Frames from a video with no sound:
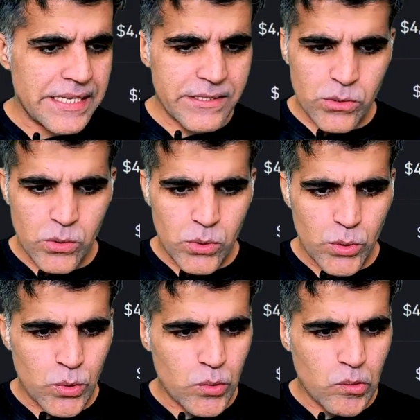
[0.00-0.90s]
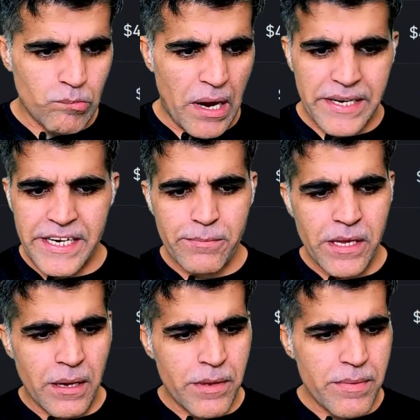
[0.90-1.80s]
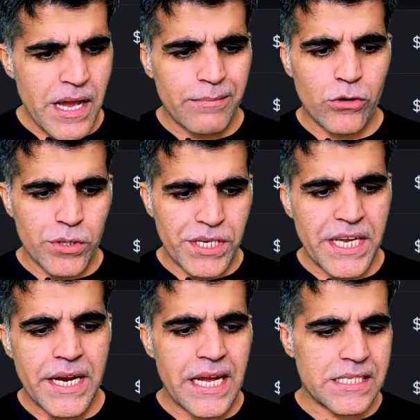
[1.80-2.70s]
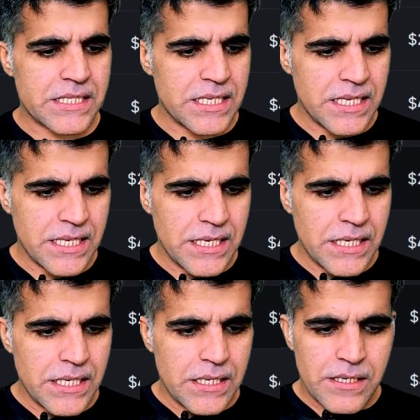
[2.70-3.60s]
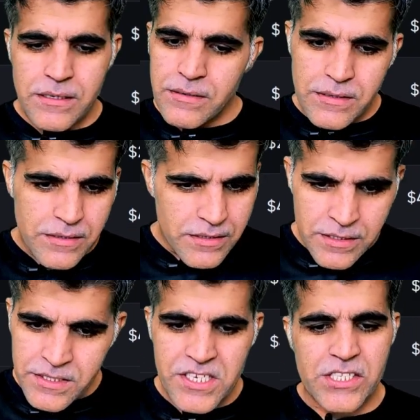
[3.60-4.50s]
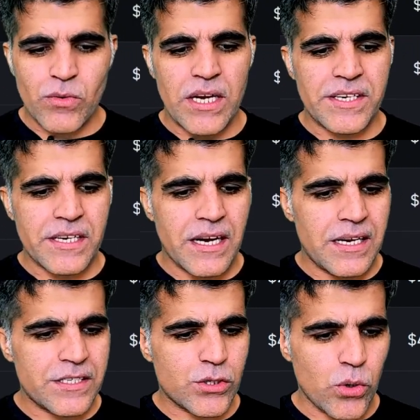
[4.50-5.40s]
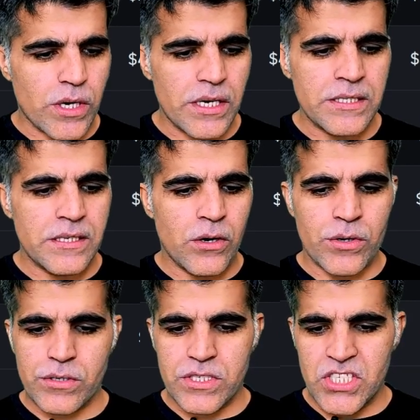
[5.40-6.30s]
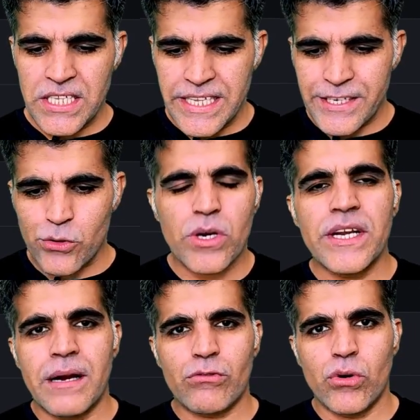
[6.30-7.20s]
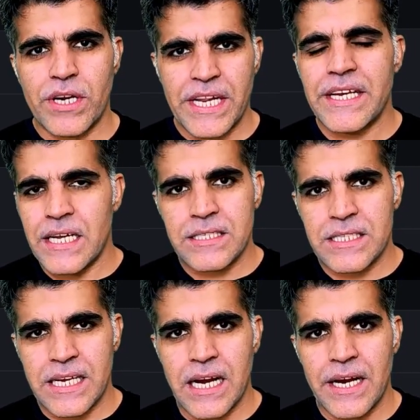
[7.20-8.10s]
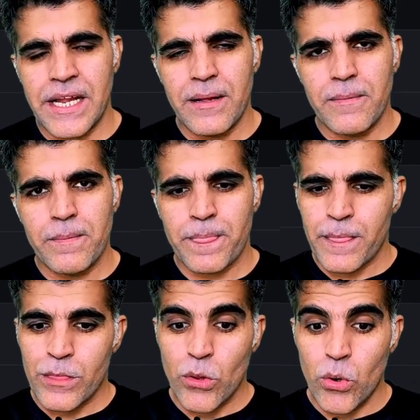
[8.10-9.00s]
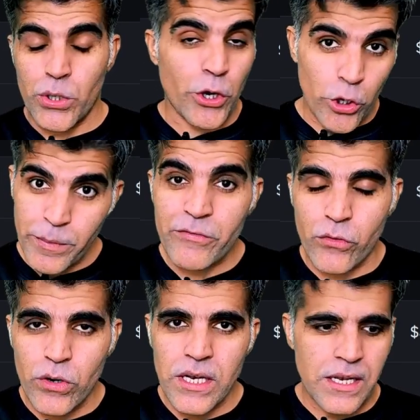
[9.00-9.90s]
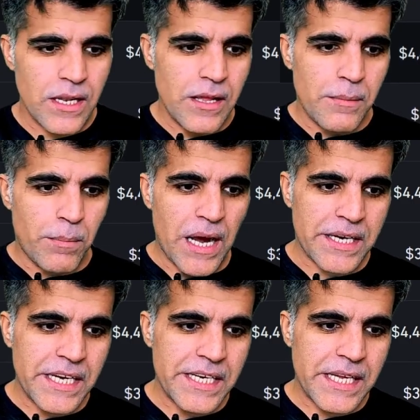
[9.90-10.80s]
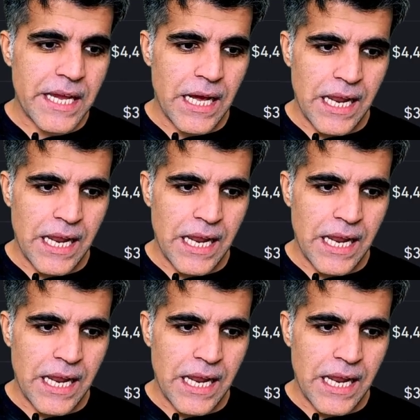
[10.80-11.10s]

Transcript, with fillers: तो मार्केट में अभी भी आपको टी आर एक्स ट्रस्ट वॉलेट का टोकन और चंद एक टोकन आपको ग्रीन रंग दिखा रहे हैं तो डोंट बी फूल मार्केट के हालात